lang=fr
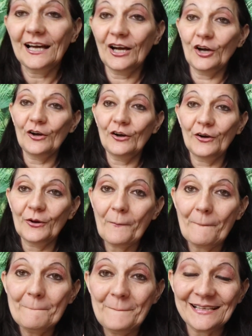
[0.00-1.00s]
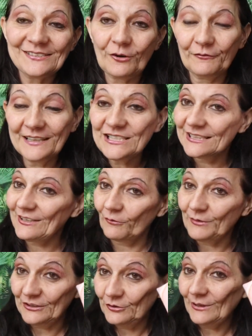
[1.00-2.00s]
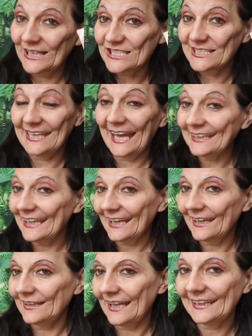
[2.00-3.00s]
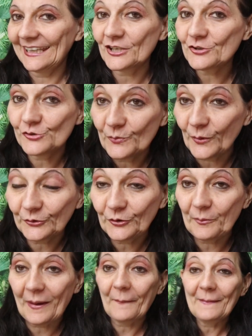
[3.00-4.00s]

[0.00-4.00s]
Euh, parce qu'en fait, j'étais en voiture et j'étais derrière, et derrière, je supporte pas.